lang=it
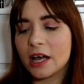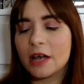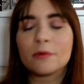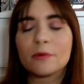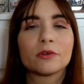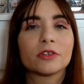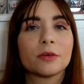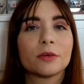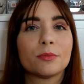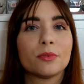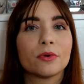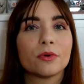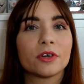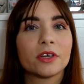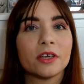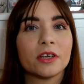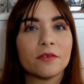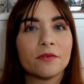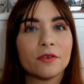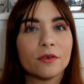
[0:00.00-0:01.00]
è uno dei
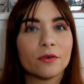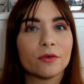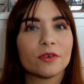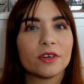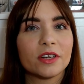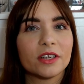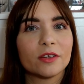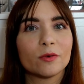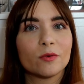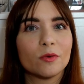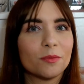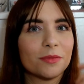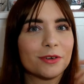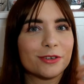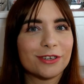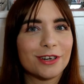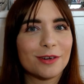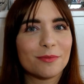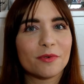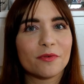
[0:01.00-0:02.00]
pochi fiori di cui mi
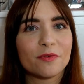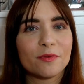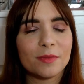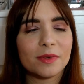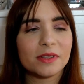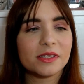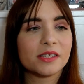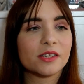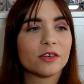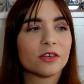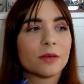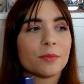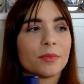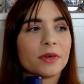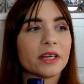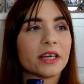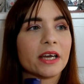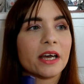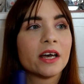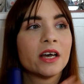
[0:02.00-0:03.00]
piace la profumazione
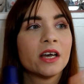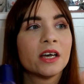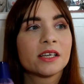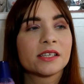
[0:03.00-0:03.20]
perché